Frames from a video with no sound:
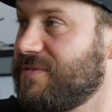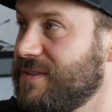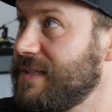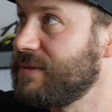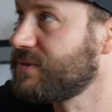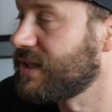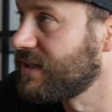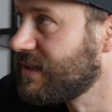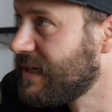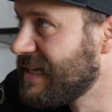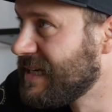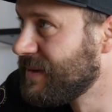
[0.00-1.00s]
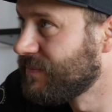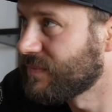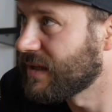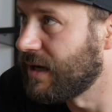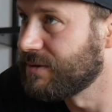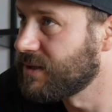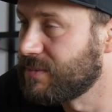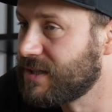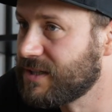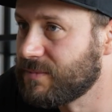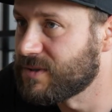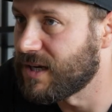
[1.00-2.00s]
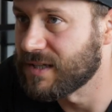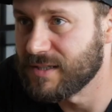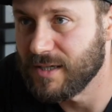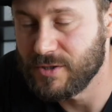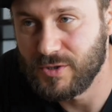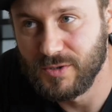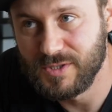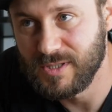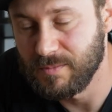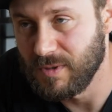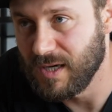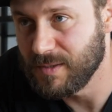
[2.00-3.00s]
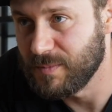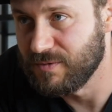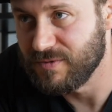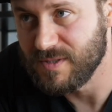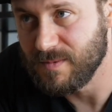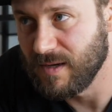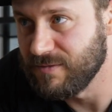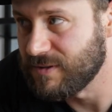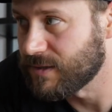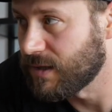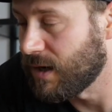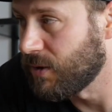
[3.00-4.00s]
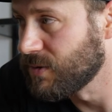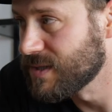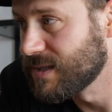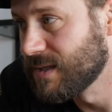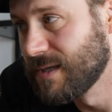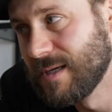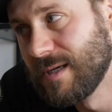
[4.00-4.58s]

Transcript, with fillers: Ne? Und dann habe ich aber an dem Tag direkt Schluss gemacht, bin verzweifelt nach Hause,